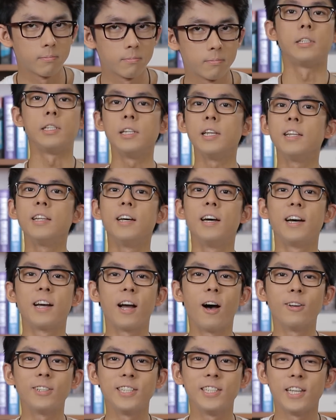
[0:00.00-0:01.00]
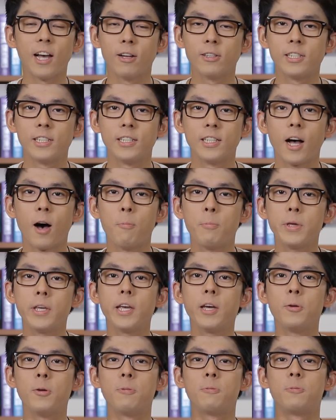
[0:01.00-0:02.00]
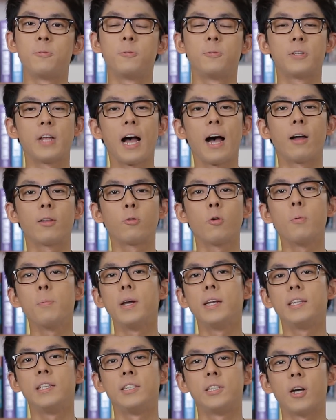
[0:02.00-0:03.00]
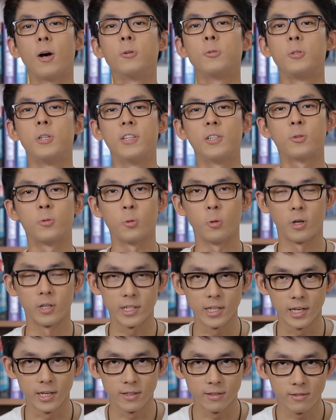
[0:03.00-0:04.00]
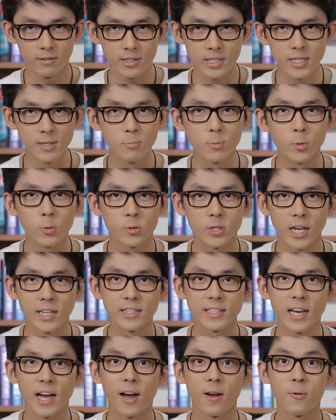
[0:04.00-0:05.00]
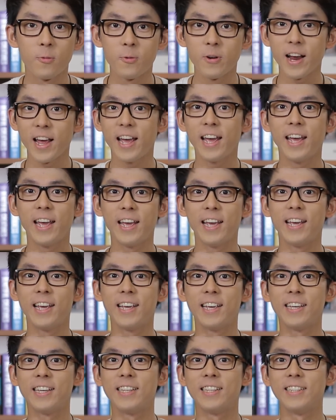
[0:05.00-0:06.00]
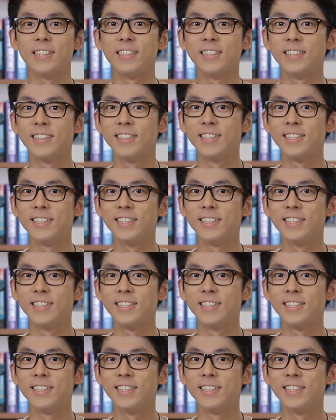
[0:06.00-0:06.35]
今天呢，很高兴邀请到毕业于辅大多媒体教学所的字幕专家 Ray。